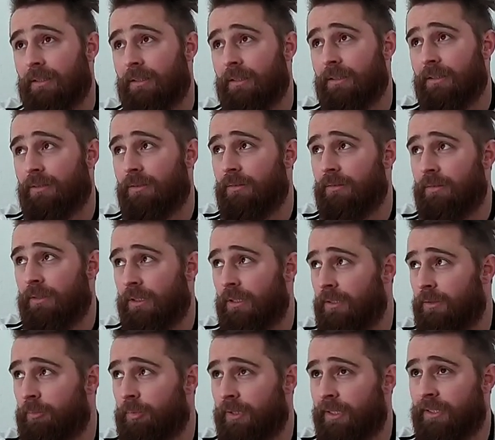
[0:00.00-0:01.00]
que
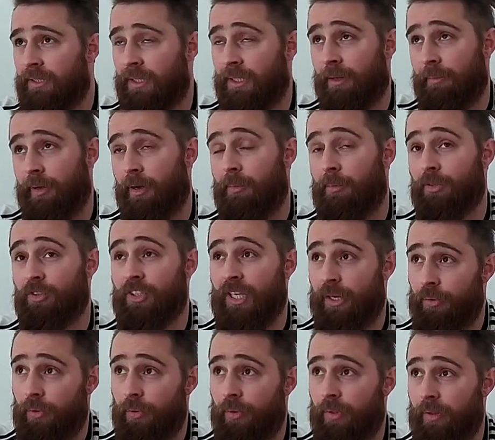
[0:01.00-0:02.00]
puede ser también como
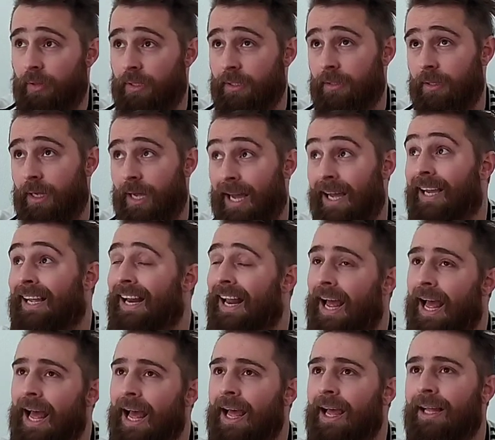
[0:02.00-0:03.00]
salud. Que, ah,
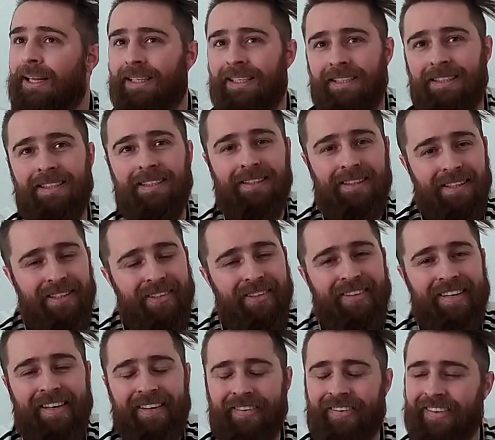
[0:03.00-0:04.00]
ah, tiene sentido,
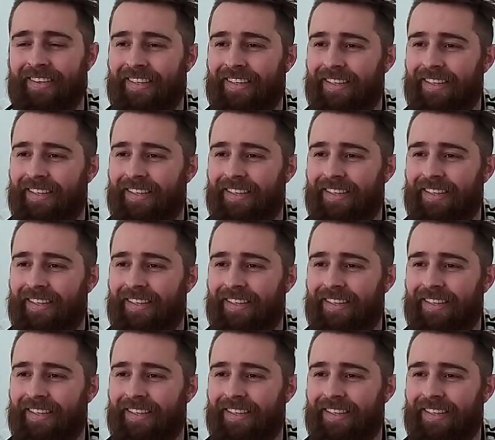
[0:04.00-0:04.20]
claro.